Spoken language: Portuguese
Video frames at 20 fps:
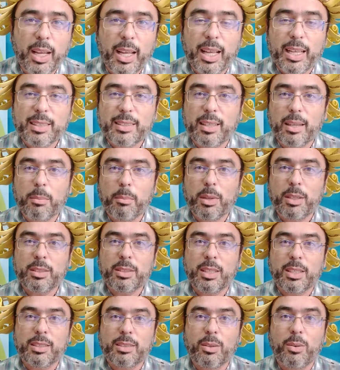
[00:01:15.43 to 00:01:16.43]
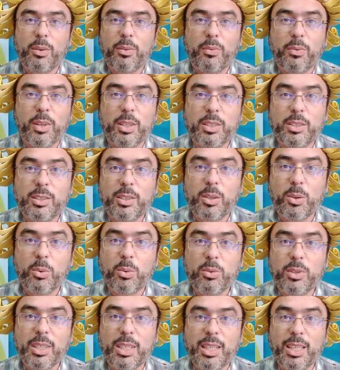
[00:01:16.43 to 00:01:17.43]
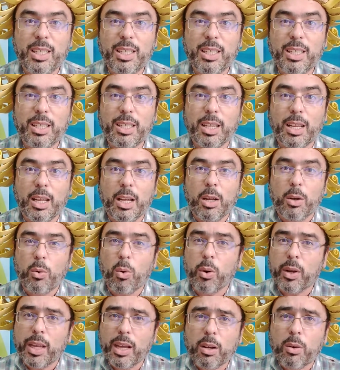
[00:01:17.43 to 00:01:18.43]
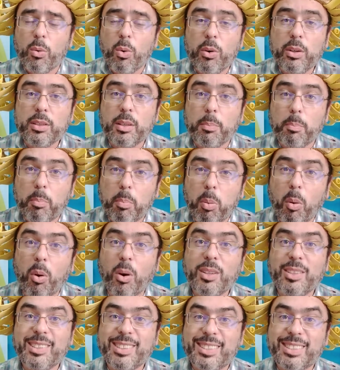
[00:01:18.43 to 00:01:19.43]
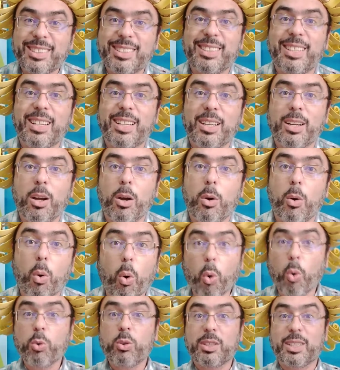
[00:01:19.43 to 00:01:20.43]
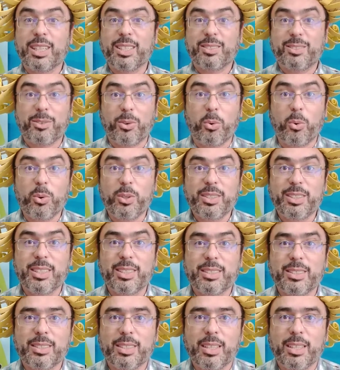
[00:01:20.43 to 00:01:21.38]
essa imaginação infantil de que qualquer coisa pode ser outras coisas.